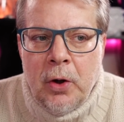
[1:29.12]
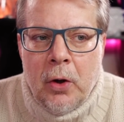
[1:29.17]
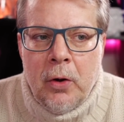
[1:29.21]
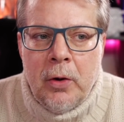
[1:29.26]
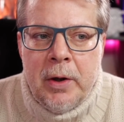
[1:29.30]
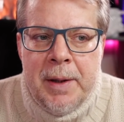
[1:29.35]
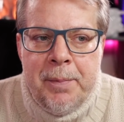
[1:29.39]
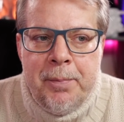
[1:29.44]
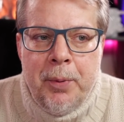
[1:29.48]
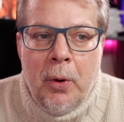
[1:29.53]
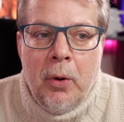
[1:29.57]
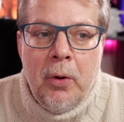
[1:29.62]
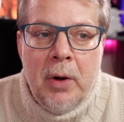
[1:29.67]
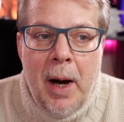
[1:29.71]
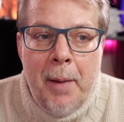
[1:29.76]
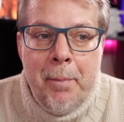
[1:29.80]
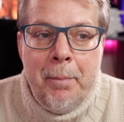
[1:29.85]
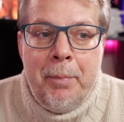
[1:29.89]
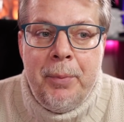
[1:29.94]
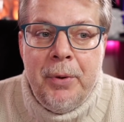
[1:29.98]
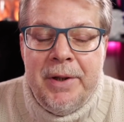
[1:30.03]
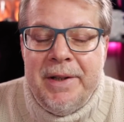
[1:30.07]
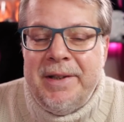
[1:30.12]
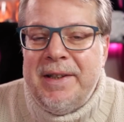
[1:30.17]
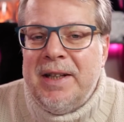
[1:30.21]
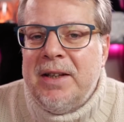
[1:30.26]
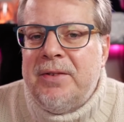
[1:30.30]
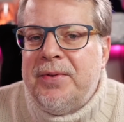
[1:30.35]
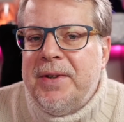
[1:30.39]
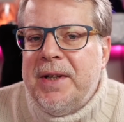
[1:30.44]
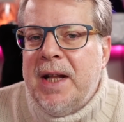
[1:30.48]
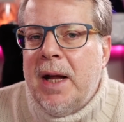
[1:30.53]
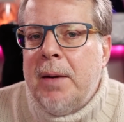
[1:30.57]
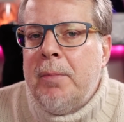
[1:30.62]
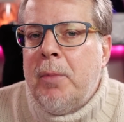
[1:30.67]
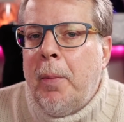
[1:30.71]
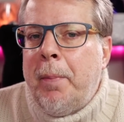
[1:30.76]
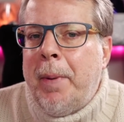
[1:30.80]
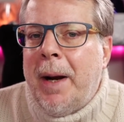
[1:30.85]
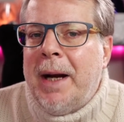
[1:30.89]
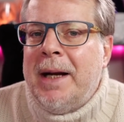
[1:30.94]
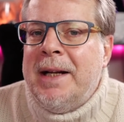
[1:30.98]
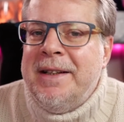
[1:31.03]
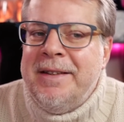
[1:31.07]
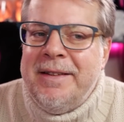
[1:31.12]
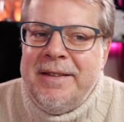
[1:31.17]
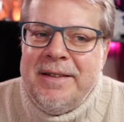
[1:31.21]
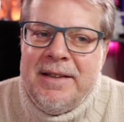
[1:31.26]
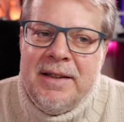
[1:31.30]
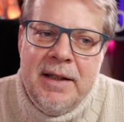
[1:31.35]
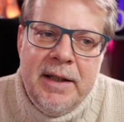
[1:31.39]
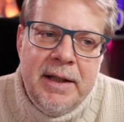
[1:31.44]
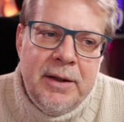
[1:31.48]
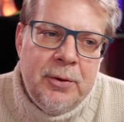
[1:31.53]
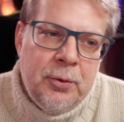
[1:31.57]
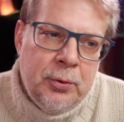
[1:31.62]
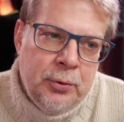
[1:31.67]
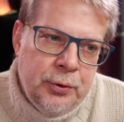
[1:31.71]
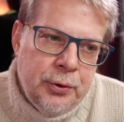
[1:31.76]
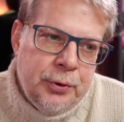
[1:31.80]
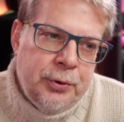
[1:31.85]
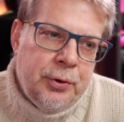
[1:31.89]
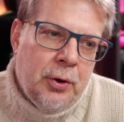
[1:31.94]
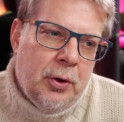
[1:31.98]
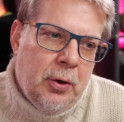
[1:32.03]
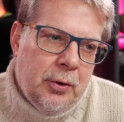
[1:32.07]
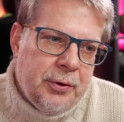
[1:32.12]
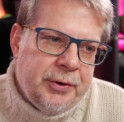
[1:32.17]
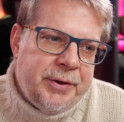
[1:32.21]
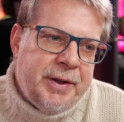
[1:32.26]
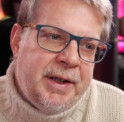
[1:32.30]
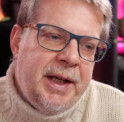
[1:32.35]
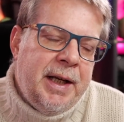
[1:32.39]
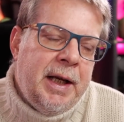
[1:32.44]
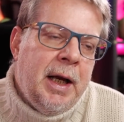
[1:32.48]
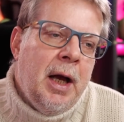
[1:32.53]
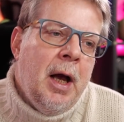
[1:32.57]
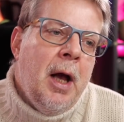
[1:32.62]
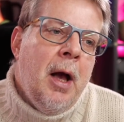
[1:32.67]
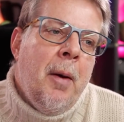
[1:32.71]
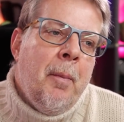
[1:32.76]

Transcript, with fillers: les programmes politiques finalement par les idées au lieu de rentrer